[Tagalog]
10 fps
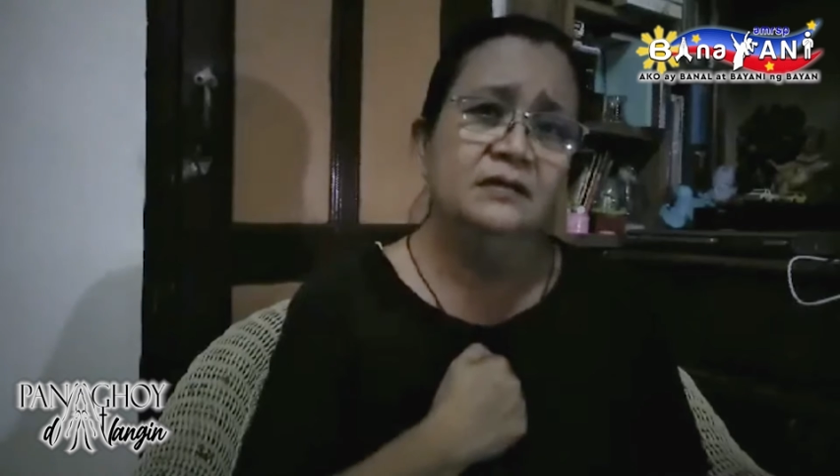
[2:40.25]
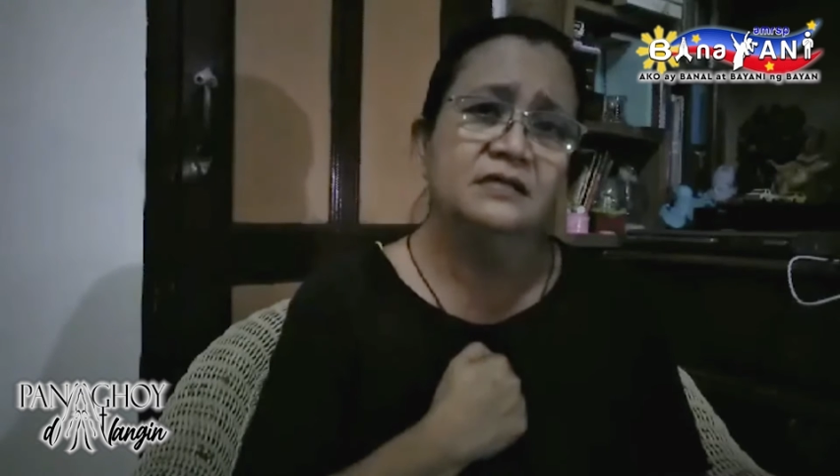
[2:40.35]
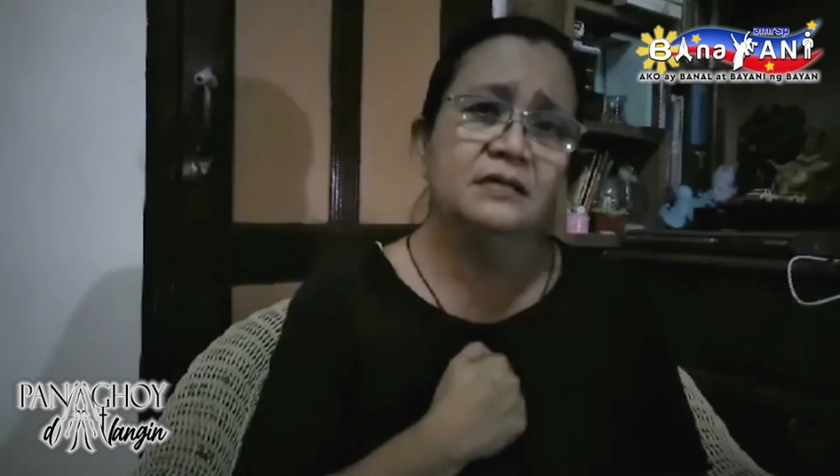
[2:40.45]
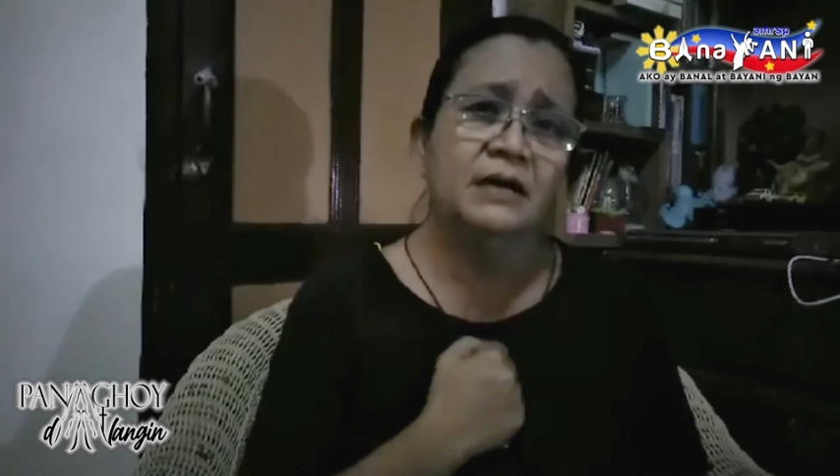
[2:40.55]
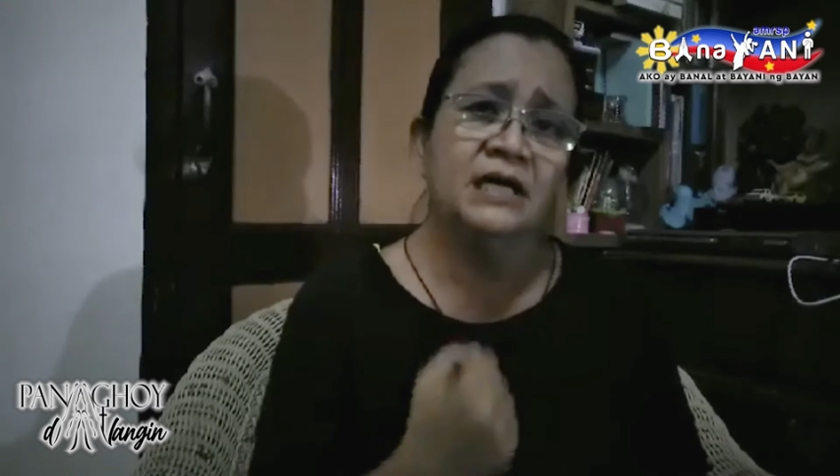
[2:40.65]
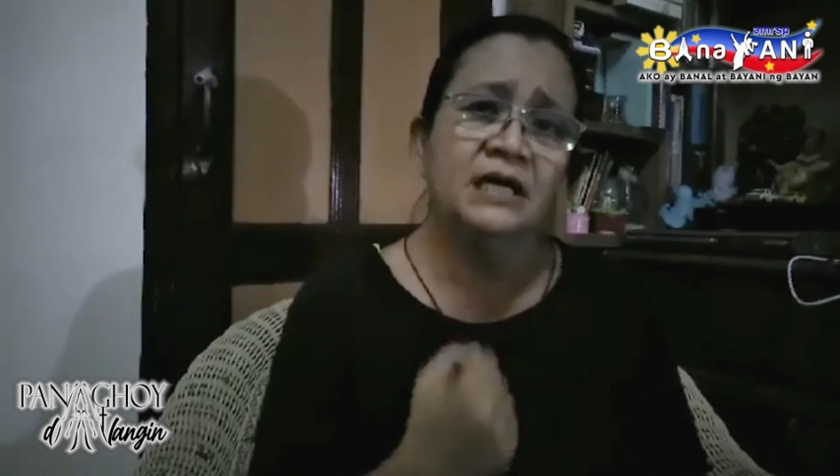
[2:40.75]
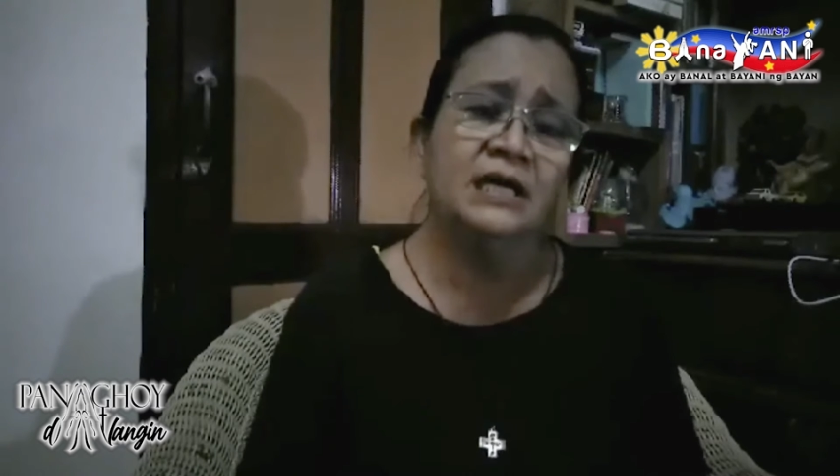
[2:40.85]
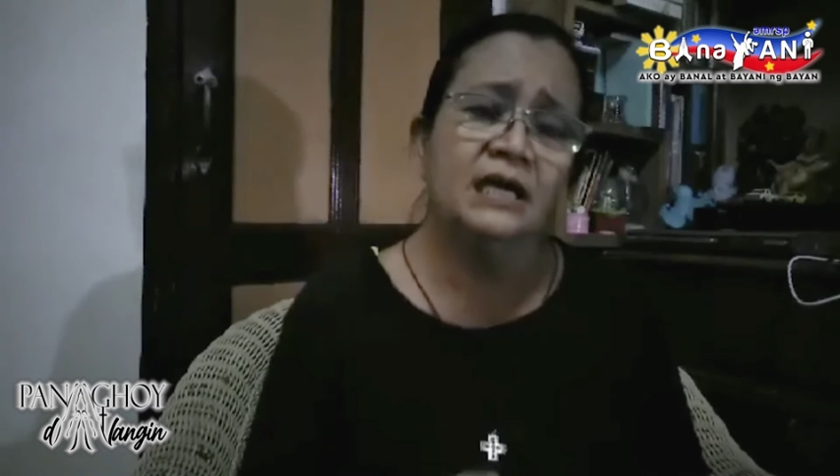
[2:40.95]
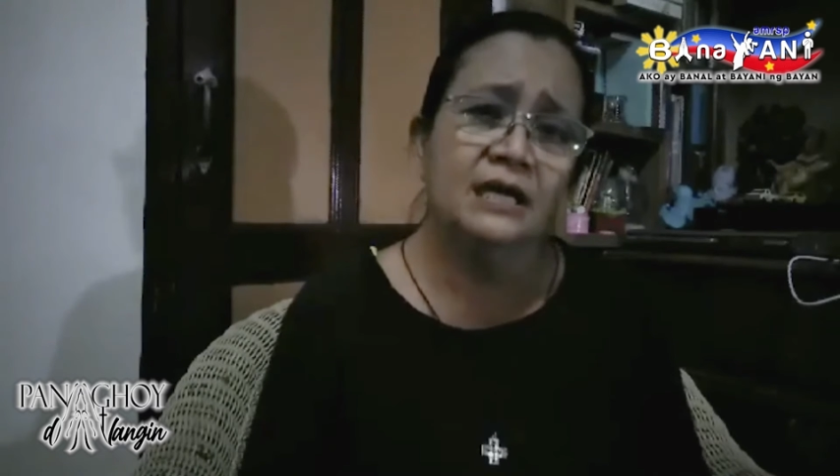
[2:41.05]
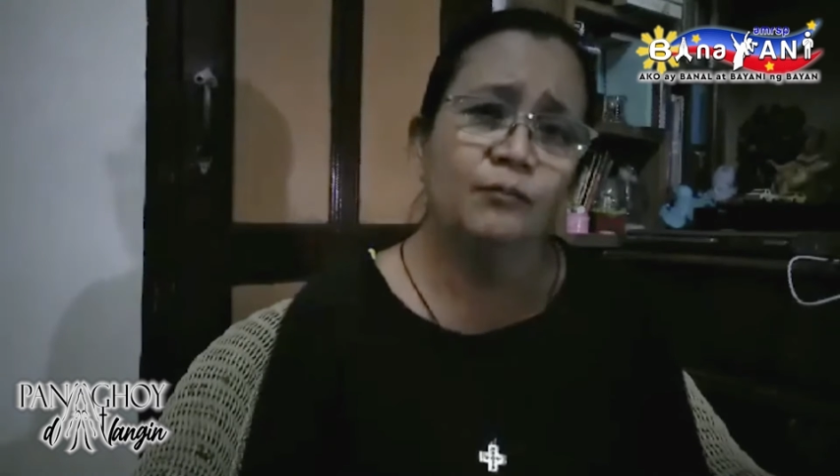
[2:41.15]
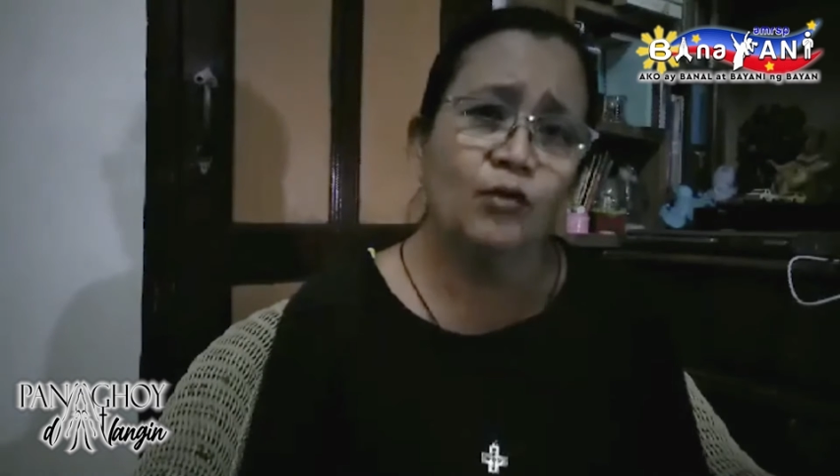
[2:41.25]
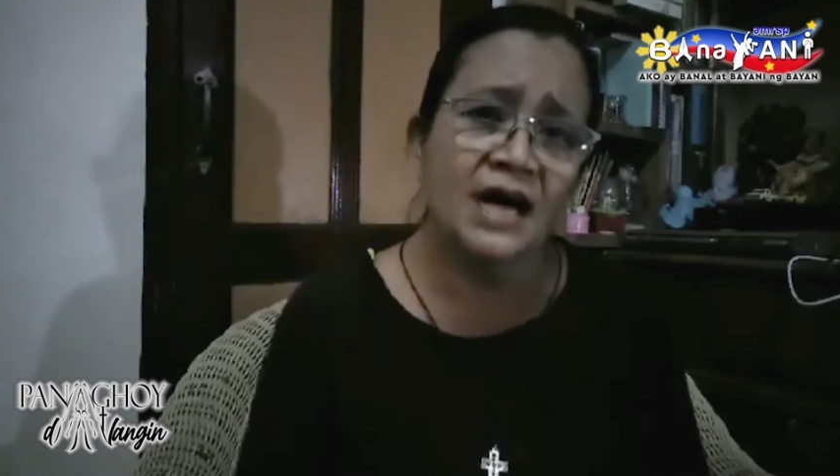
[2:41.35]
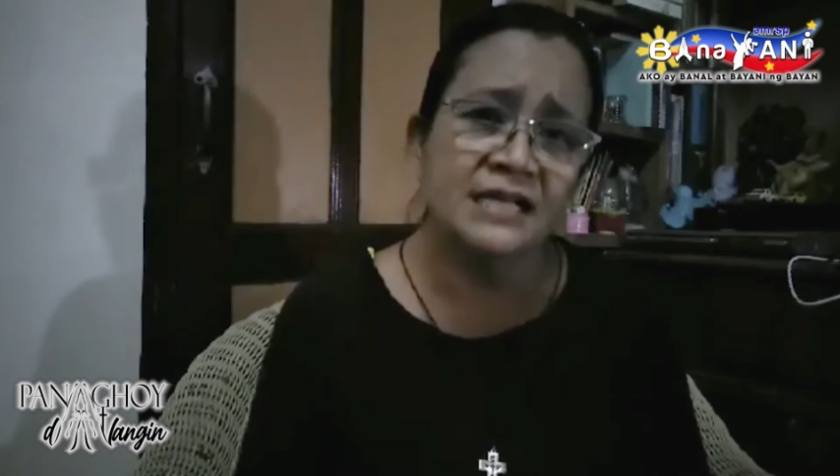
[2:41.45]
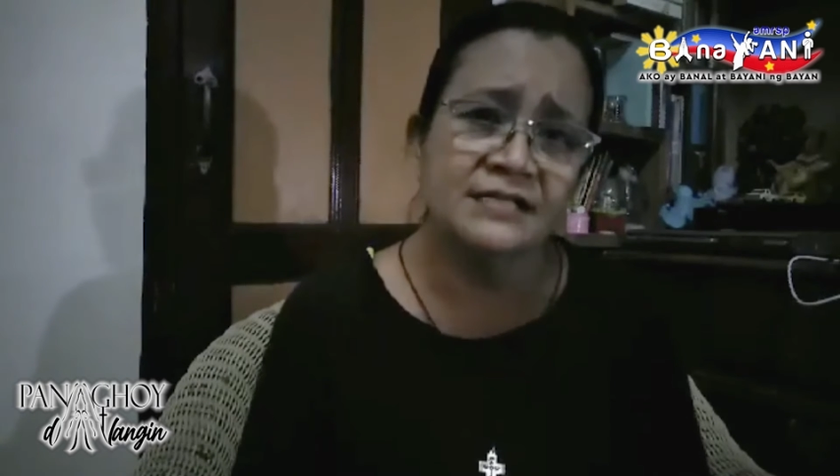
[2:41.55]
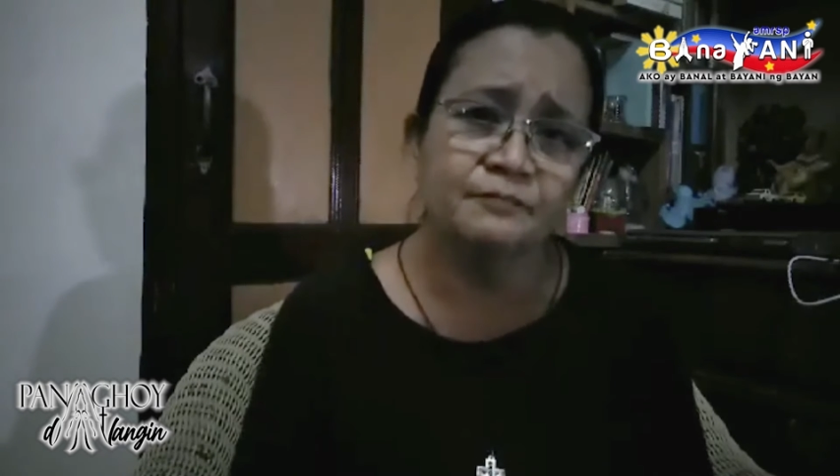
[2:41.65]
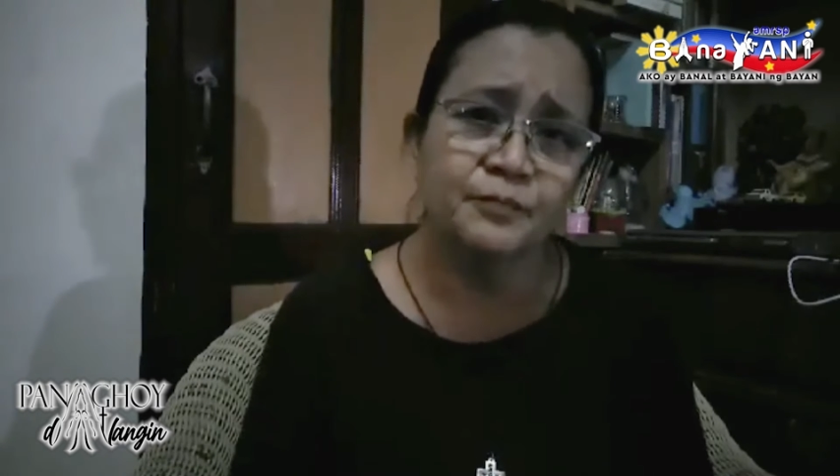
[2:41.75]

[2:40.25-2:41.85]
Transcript: sa magiging kinabukasan